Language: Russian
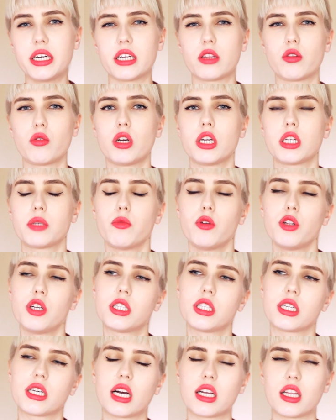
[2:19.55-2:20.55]
которые
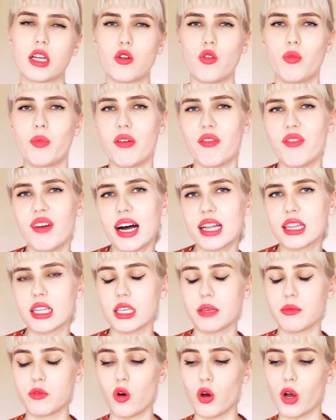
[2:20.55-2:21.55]
смотрятся как-то грубо грубовато
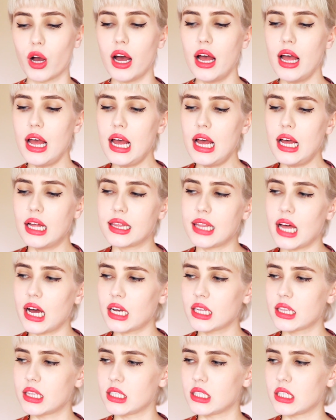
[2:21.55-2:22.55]
немного.
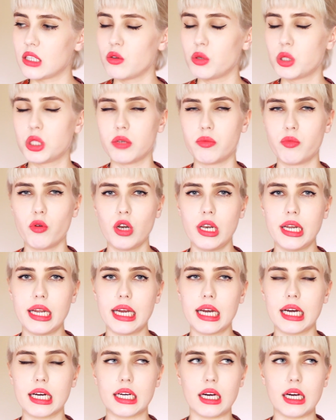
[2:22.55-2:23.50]
Так ты становишься более